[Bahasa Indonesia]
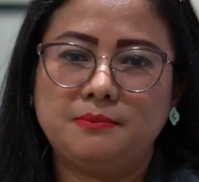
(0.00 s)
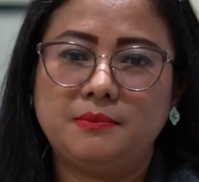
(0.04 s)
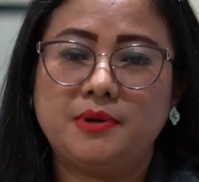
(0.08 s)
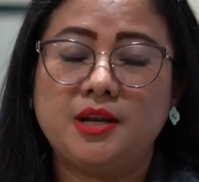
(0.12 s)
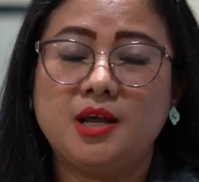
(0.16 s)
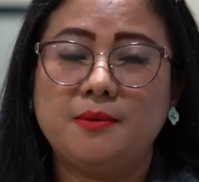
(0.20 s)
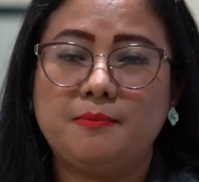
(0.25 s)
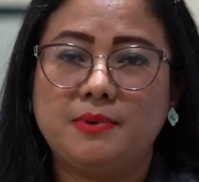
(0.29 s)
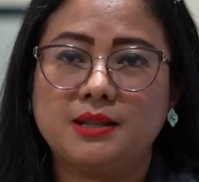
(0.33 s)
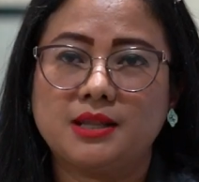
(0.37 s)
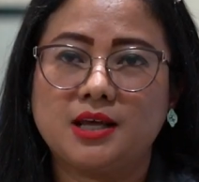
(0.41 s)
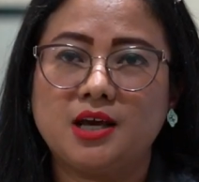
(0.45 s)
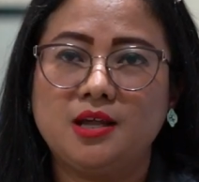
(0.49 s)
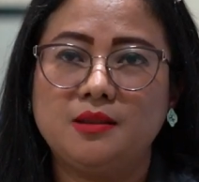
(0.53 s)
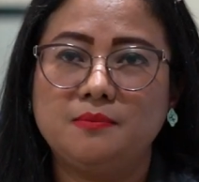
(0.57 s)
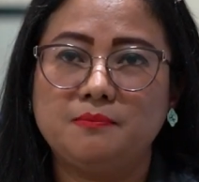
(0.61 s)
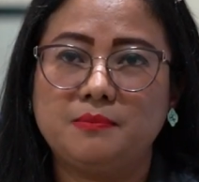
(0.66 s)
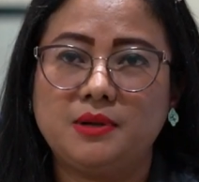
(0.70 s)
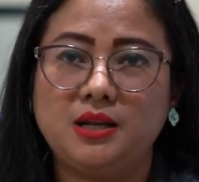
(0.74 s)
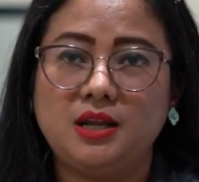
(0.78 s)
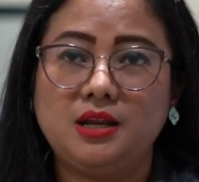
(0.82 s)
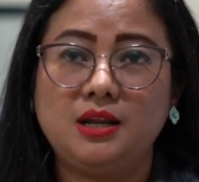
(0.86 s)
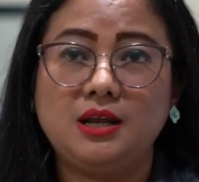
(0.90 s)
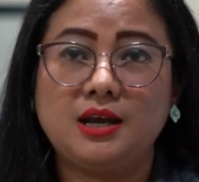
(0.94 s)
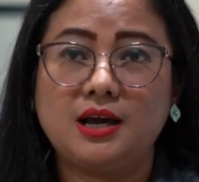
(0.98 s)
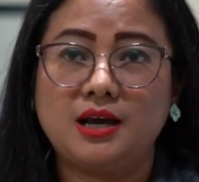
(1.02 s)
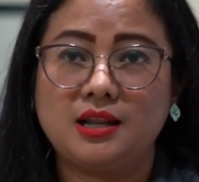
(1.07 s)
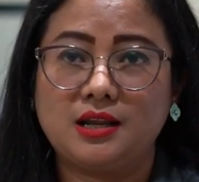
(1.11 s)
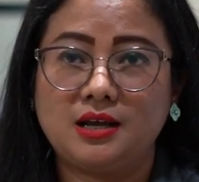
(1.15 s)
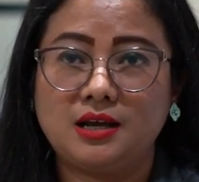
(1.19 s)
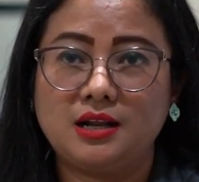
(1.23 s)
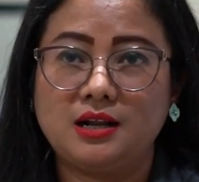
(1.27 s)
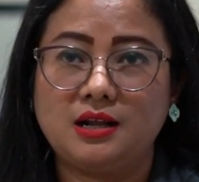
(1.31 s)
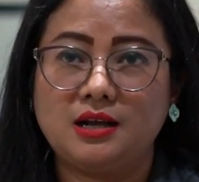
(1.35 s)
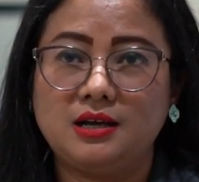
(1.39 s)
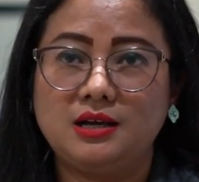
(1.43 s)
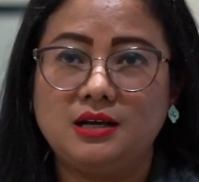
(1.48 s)
mendapatkan pendidikan
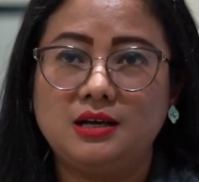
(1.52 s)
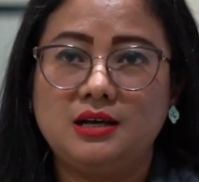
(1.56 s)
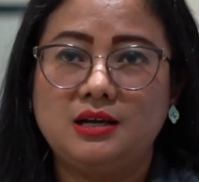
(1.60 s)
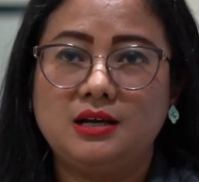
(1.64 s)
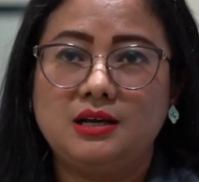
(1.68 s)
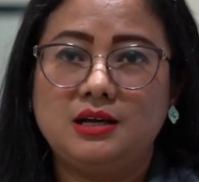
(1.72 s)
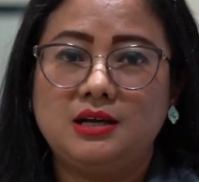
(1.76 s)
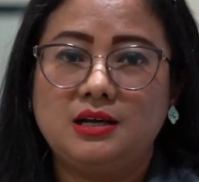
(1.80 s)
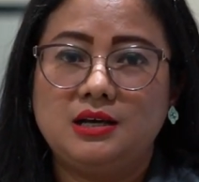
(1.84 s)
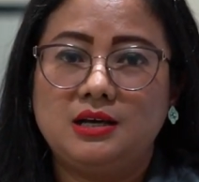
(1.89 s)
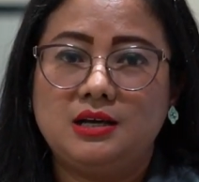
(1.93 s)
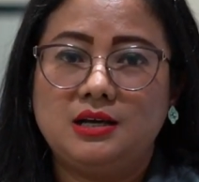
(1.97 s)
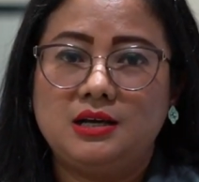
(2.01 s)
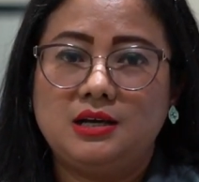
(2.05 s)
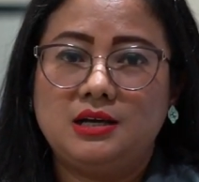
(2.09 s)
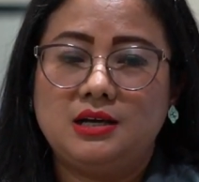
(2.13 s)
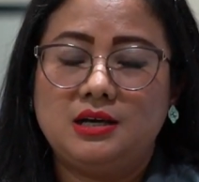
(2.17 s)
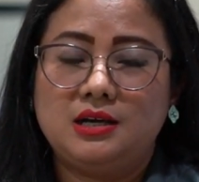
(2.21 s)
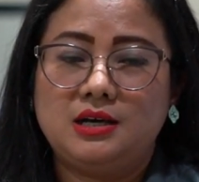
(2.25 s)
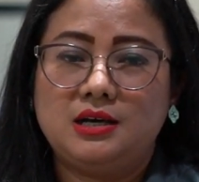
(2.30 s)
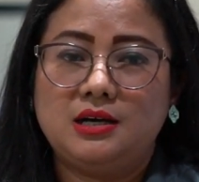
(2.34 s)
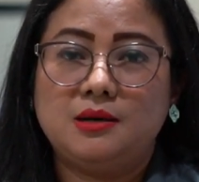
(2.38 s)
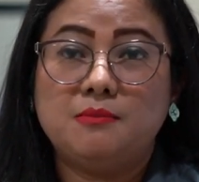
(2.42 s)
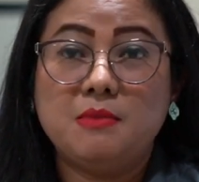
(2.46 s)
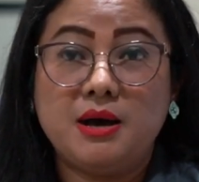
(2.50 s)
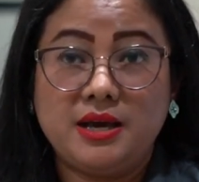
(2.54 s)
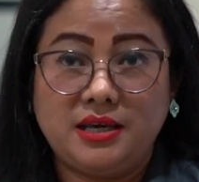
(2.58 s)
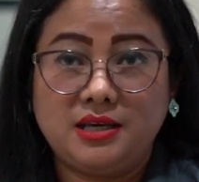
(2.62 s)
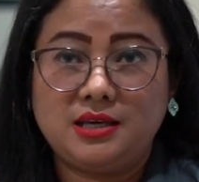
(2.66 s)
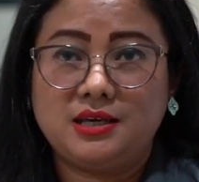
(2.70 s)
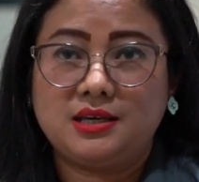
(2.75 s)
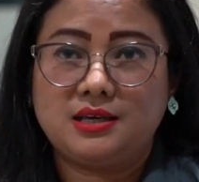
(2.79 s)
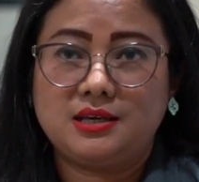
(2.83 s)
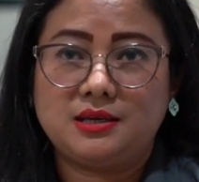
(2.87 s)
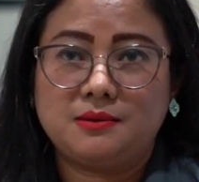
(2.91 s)
yang uh, baik